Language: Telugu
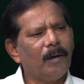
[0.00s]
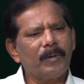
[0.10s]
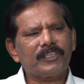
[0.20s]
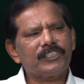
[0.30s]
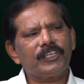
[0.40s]

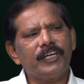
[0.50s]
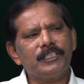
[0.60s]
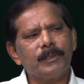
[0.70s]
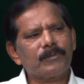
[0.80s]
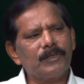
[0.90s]
అమర్త్యసేన్ ఏం
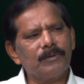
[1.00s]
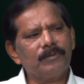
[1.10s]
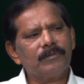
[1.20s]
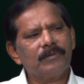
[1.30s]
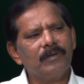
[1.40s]
చెప్తాడు
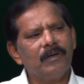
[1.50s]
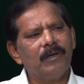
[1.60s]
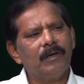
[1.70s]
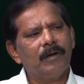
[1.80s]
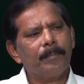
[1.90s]

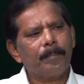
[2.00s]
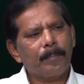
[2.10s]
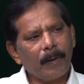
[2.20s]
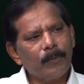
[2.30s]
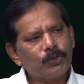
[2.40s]

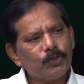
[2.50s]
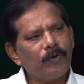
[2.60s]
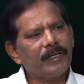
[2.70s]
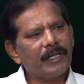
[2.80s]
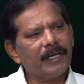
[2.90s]
ప్రభుత్వం
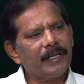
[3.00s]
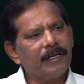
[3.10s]
అంటే